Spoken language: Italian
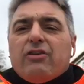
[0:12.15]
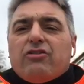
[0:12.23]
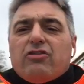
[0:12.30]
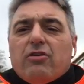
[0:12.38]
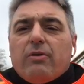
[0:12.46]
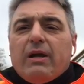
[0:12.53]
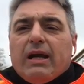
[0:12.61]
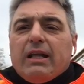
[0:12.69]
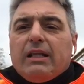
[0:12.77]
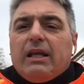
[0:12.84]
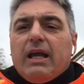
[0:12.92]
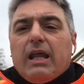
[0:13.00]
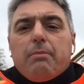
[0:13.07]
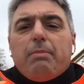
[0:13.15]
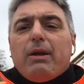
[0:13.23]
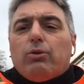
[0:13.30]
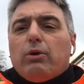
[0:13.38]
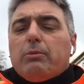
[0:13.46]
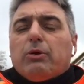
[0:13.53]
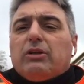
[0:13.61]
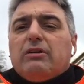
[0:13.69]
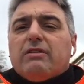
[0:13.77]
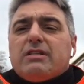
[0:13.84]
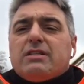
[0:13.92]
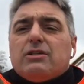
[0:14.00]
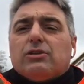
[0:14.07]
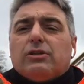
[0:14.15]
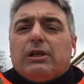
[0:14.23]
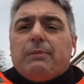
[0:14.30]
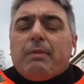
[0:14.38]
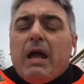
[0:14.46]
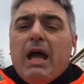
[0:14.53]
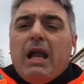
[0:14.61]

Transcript: che si esegue in cantiere per due motivazioni.